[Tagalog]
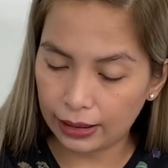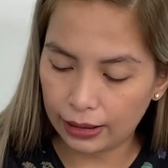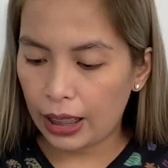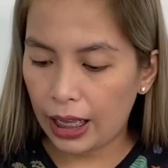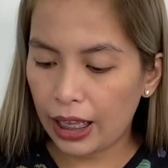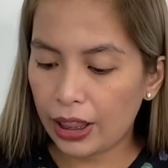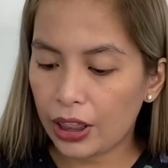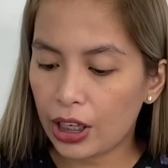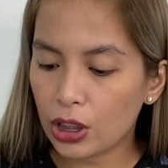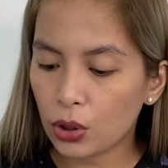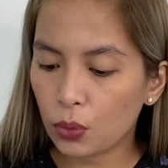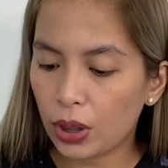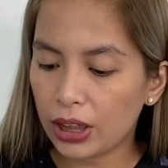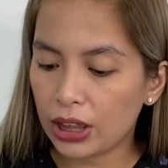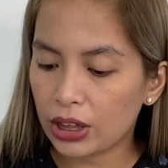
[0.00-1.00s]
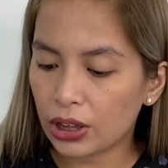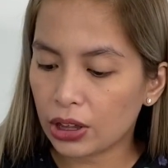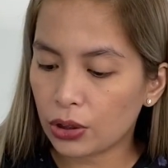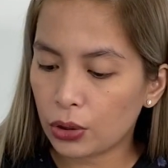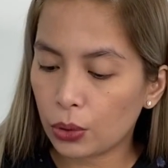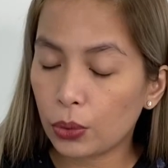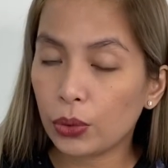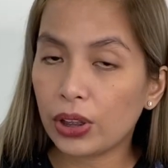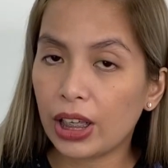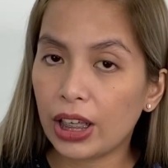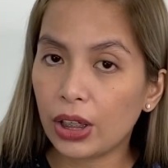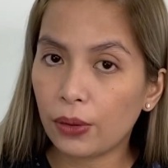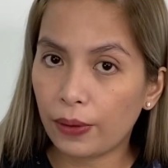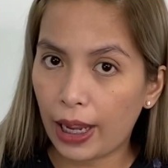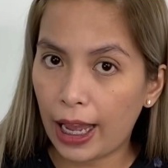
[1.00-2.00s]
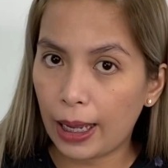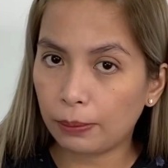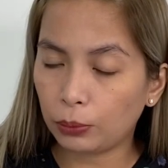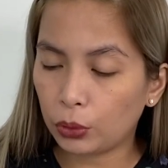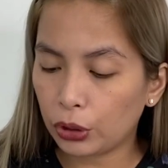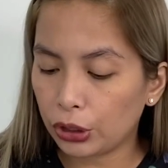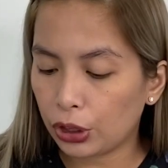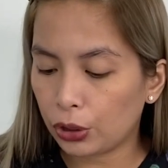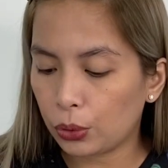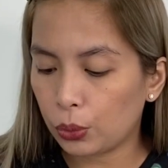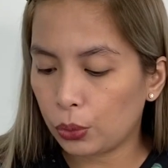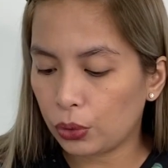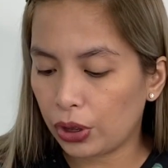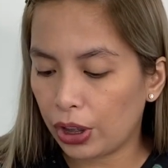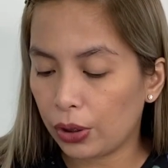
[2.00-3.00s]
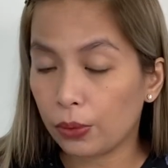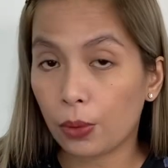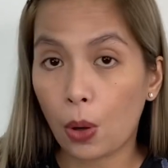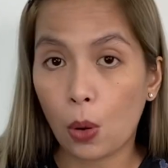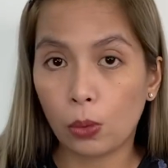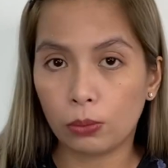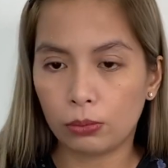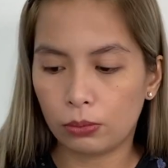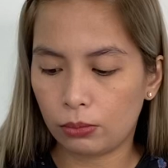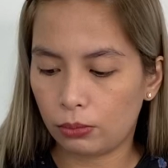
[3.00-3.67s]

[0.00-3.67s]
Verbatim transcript: And this one is 2GB RAM, 32GB ROM.